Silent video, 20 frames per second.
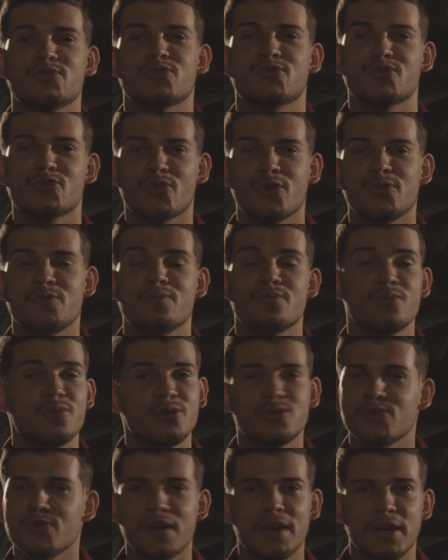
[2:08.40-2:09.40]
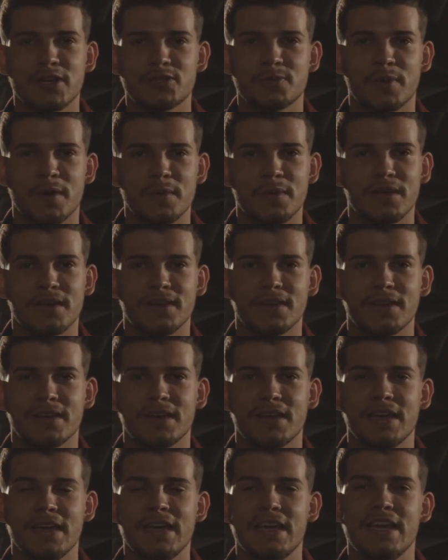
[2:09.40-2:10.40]
de um sonho muito grande para mim.
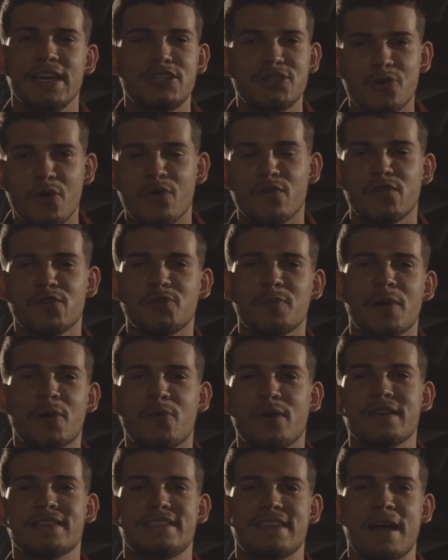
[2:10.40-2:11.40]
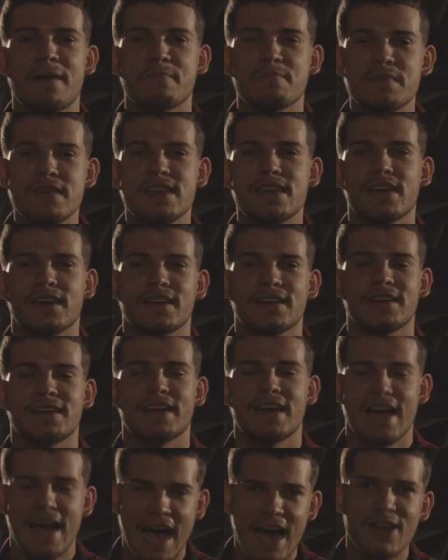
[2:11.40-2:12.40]
E te convido para conhecer a minha,
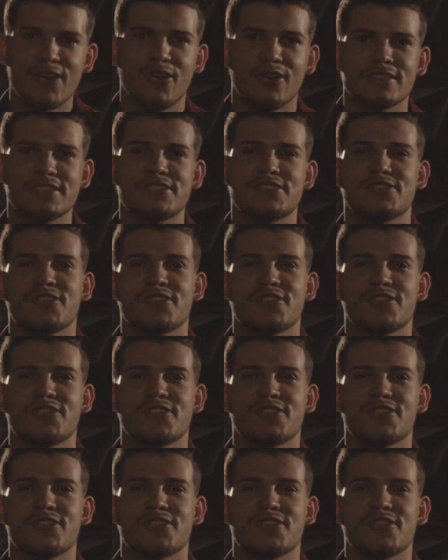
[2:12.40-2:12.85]
a nossa